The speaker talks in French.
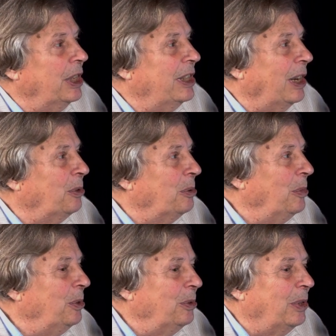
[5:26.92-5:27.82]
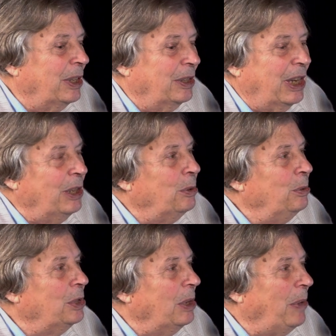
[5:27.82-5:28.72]
exactement à euh, quelle
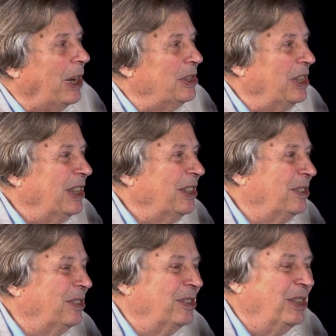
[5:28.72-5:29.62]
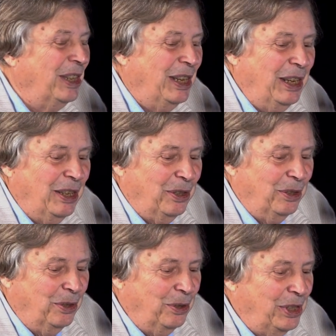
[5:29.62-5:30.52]
couche appartient euh, euh,